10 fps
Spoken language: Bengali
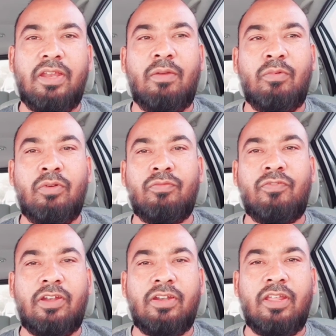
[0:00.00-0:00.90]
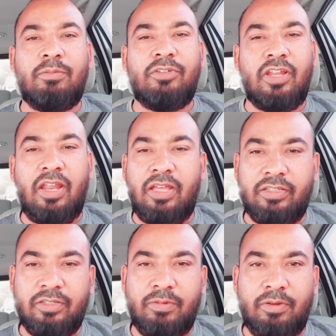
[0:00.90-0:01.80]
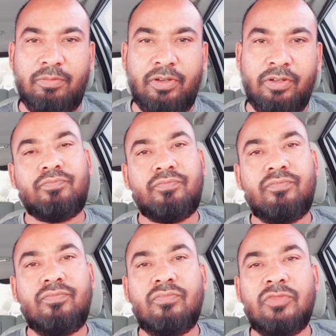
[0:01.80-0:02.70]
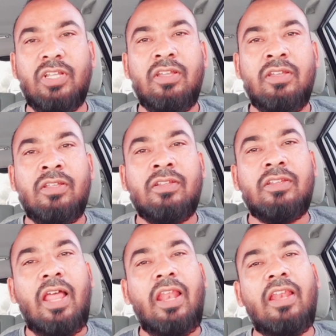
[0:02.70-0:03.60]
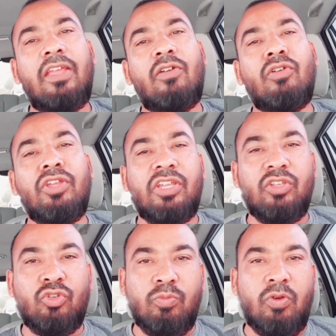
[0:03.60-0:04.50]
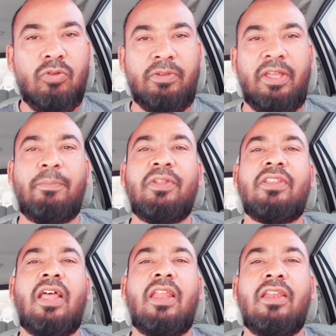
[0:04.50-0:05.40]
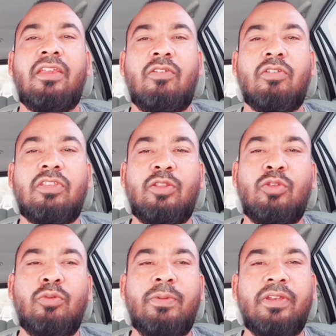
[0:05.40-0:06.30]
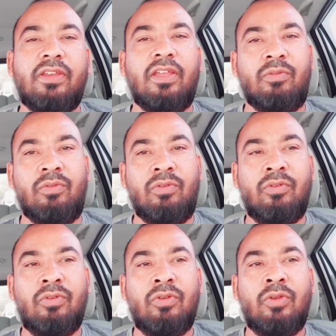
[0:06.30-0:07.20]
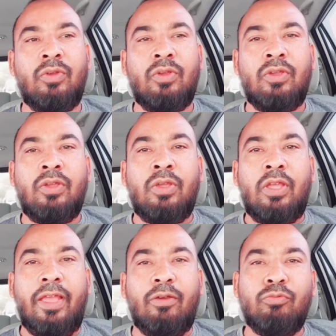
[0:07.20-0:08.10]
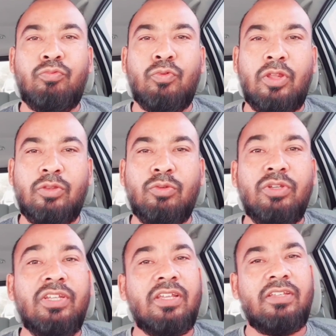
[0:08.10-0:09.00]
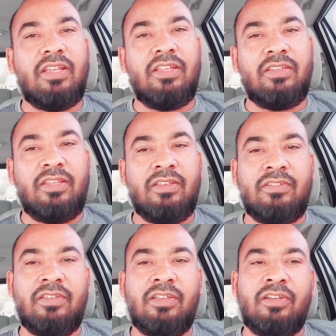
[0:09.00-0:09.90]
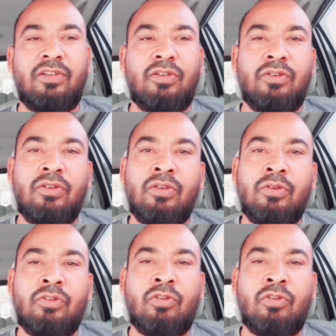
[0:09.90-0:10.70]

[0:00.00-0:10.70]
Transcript: বা যে কোনো একটা উদ্দেশ্যে আমরা ভিজিট বিষে আসি কিন্তু সংযুক্ত আরব আমিরা সরকারের কাছে